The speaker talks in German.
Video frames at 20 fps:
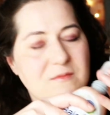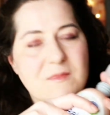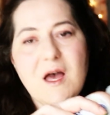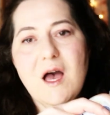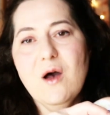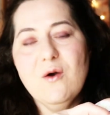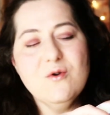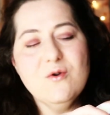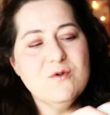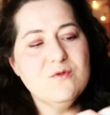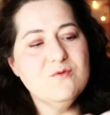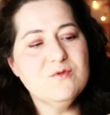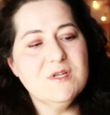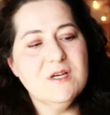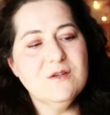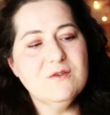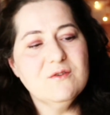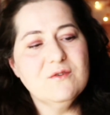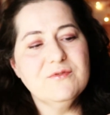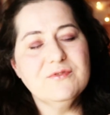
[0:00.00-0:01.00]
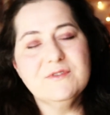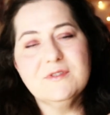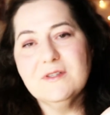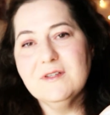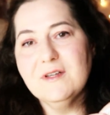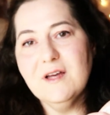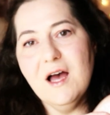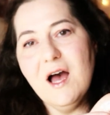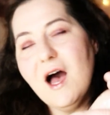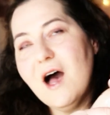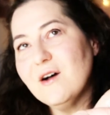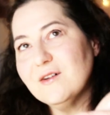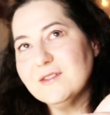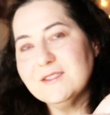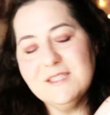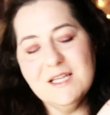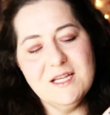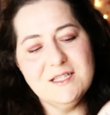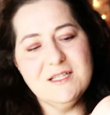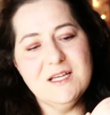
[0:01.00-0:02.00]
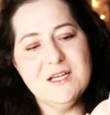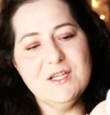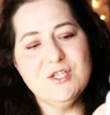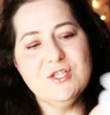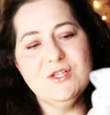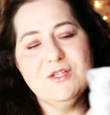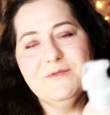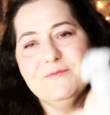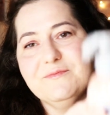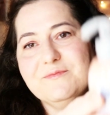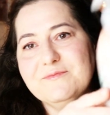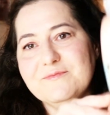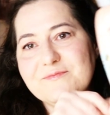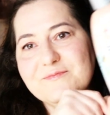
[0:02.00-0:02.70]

auch guter Duft. Auch sehr, sehr schön.